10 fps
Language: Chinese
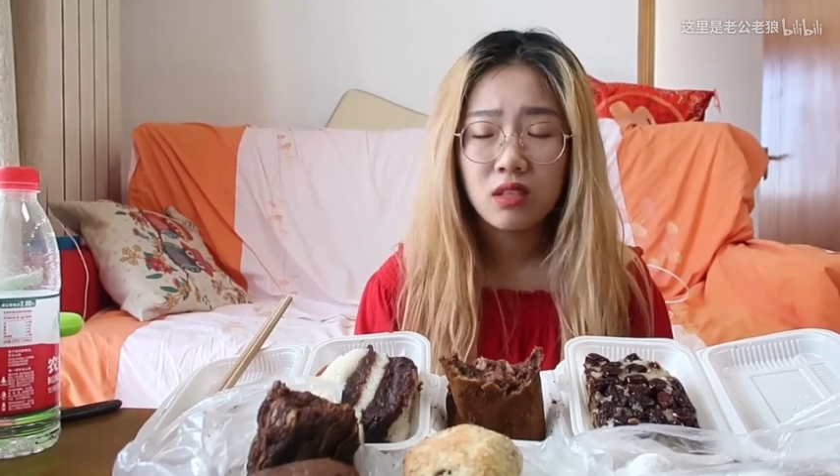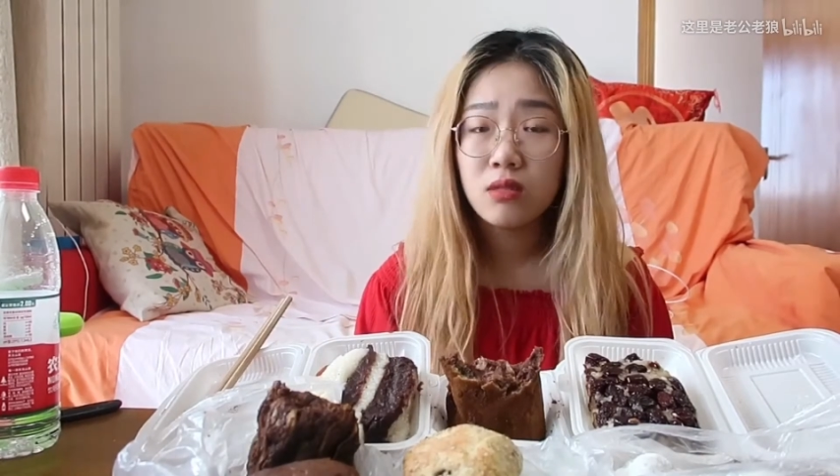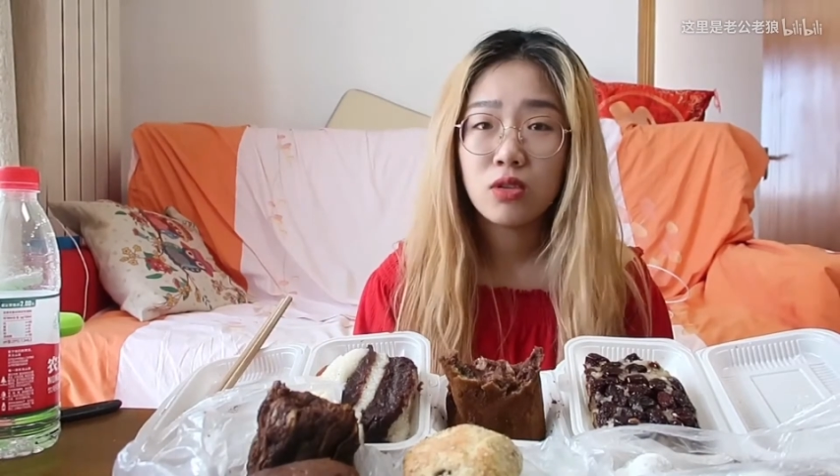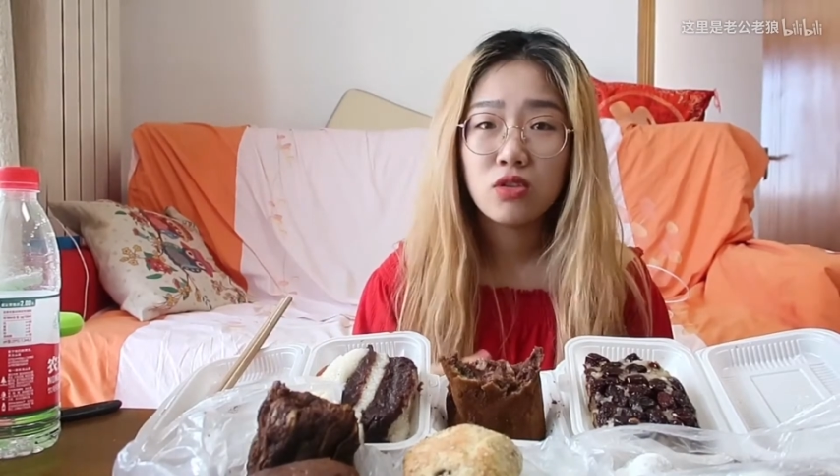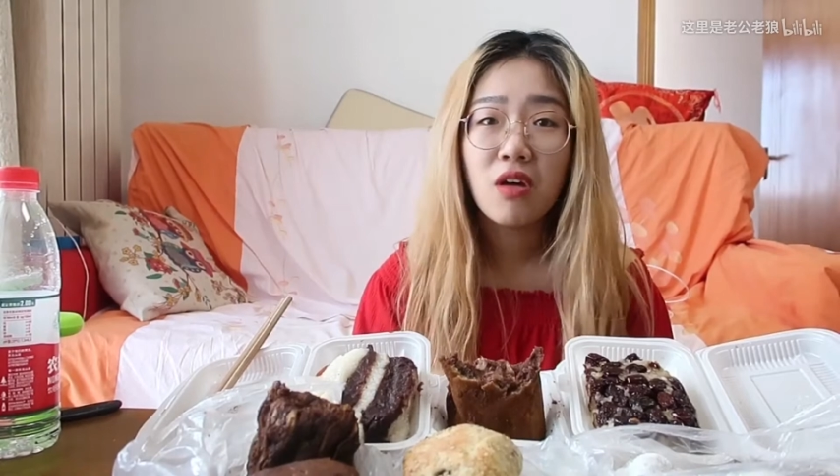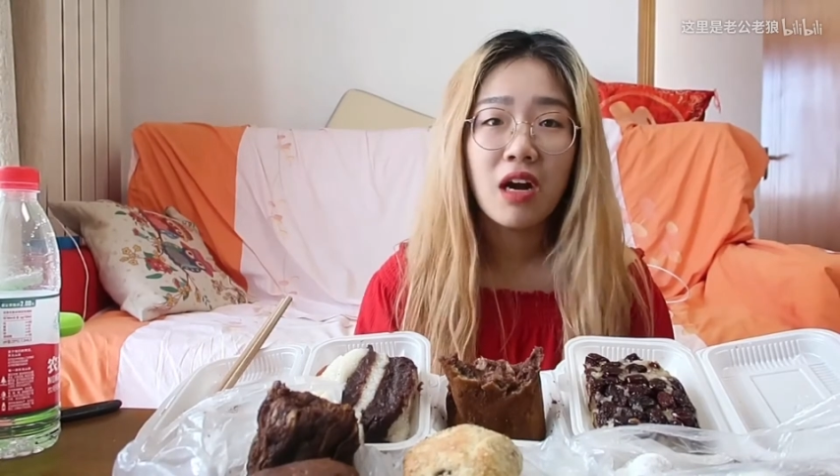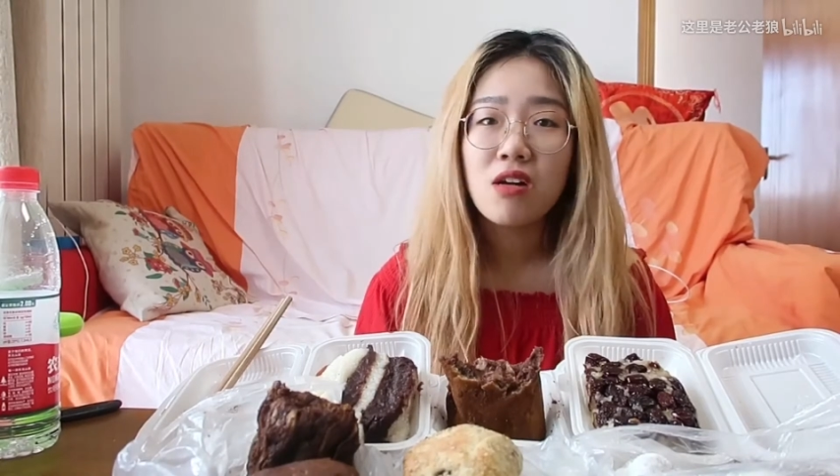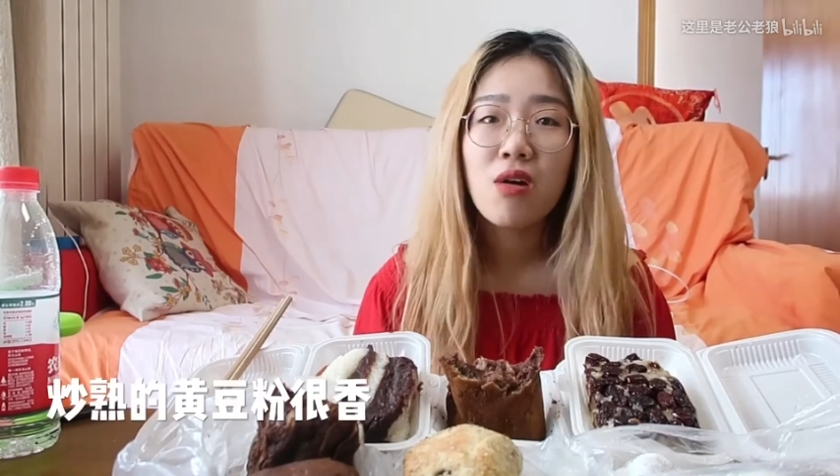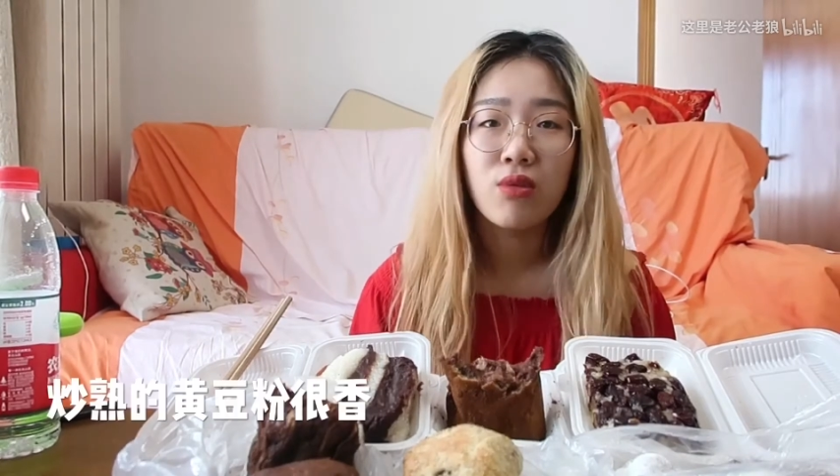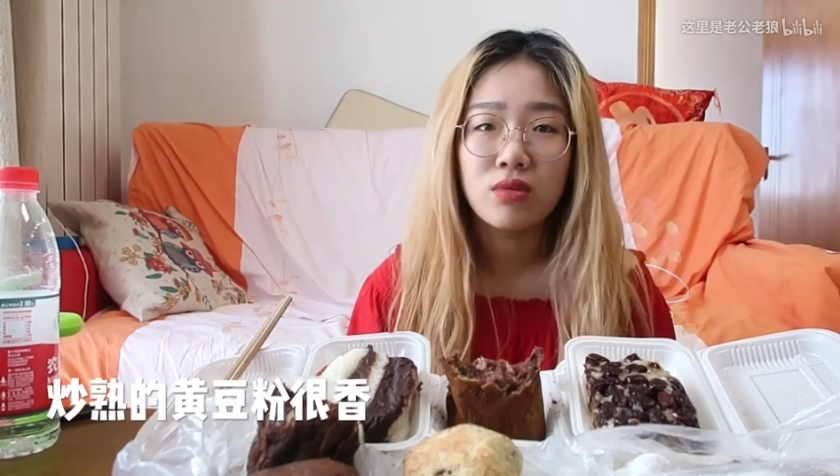基本
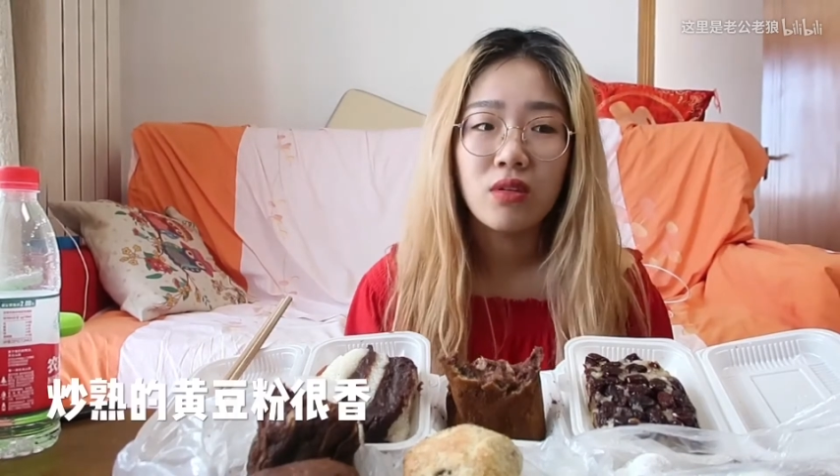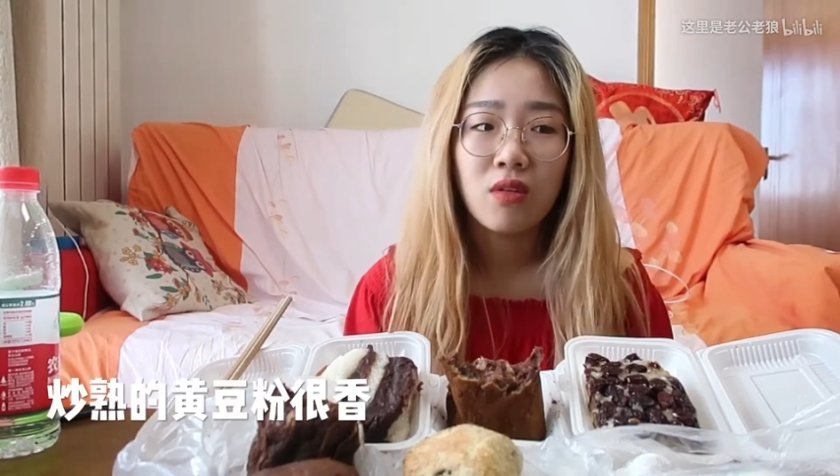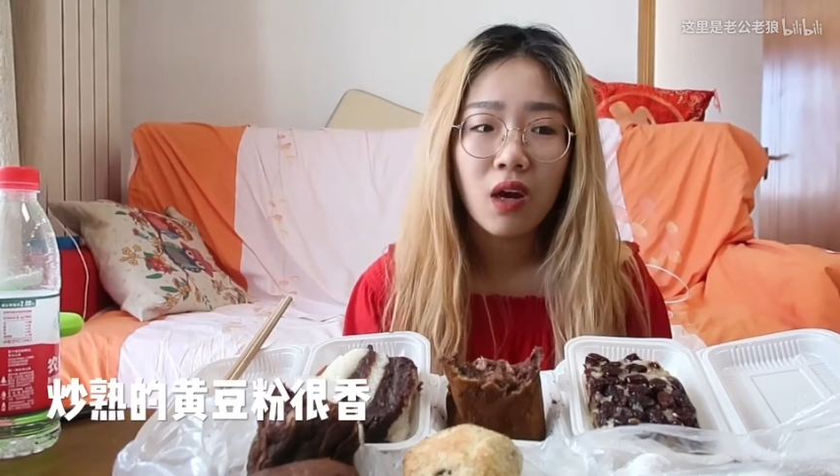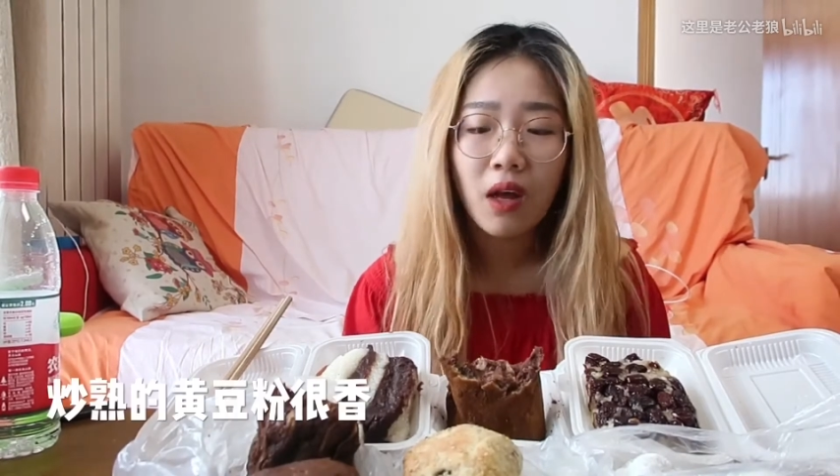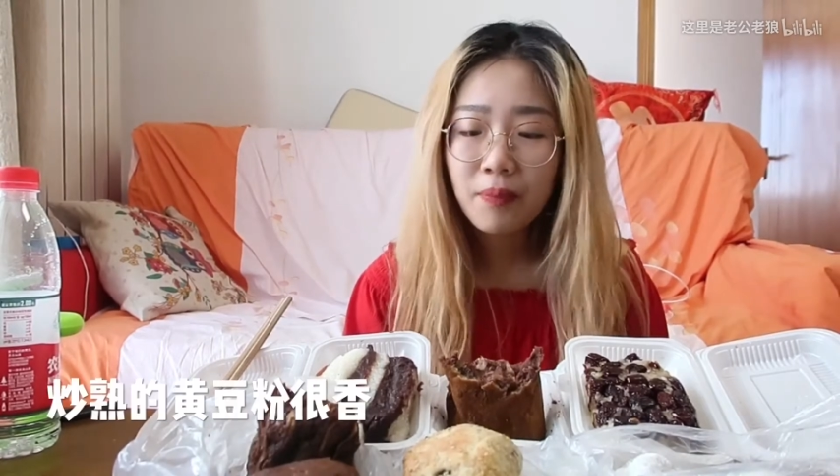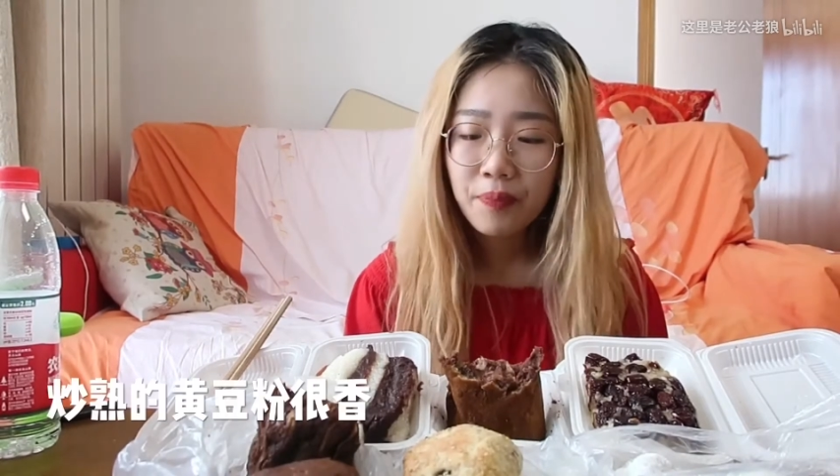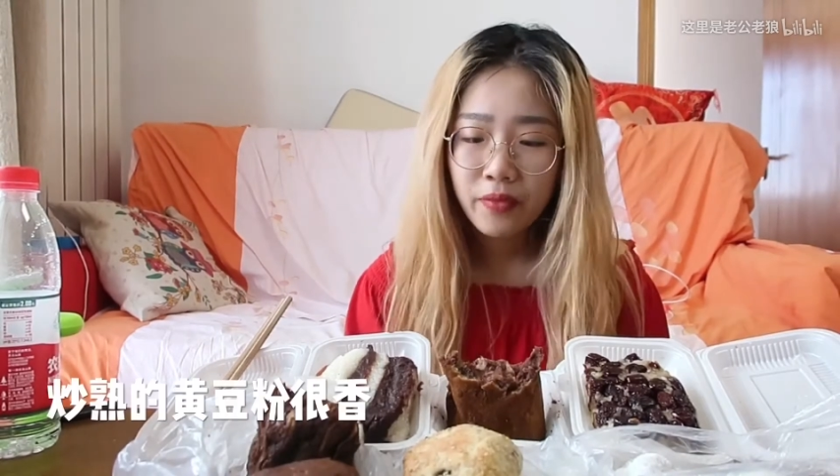全是红豆了，